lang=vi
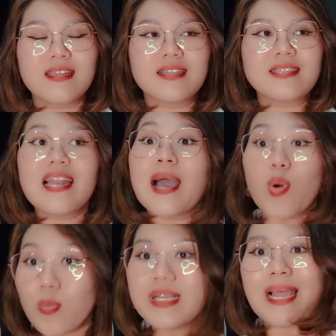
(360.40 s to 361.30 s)
nó sẽ là
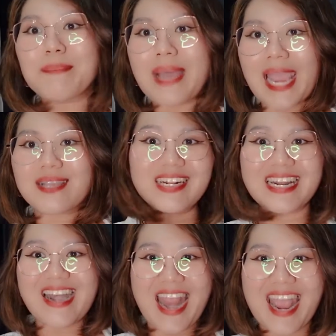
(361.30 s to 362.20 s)
bốn mươi lăm baht, rất
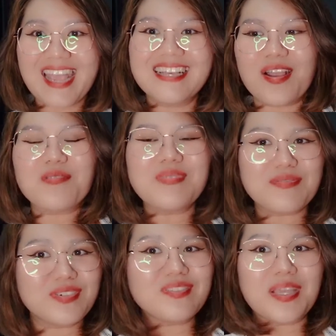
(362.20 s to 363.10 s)
là rẻ. Nó cũng là
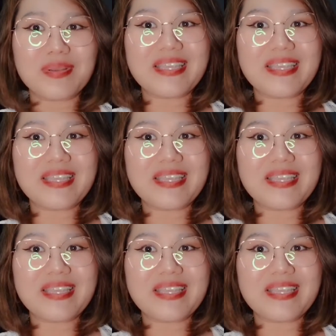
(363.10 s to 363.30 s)
phương tiện mà